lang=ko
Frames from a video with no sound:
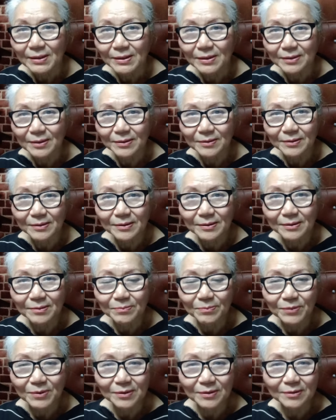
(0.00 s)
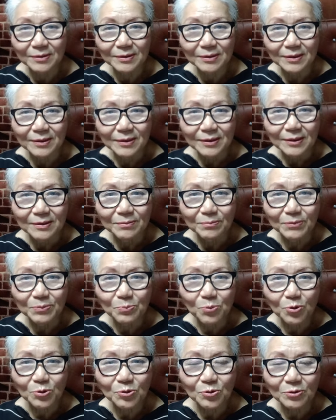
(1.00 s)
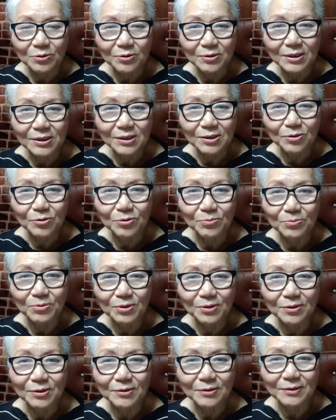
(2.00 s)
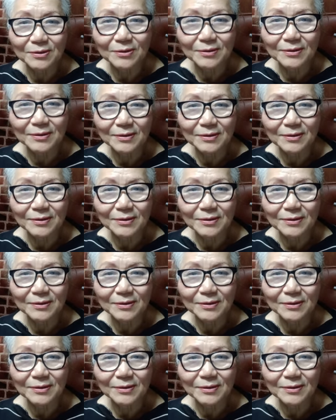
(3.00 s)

어, 뭐 보이콧 시키고 뭐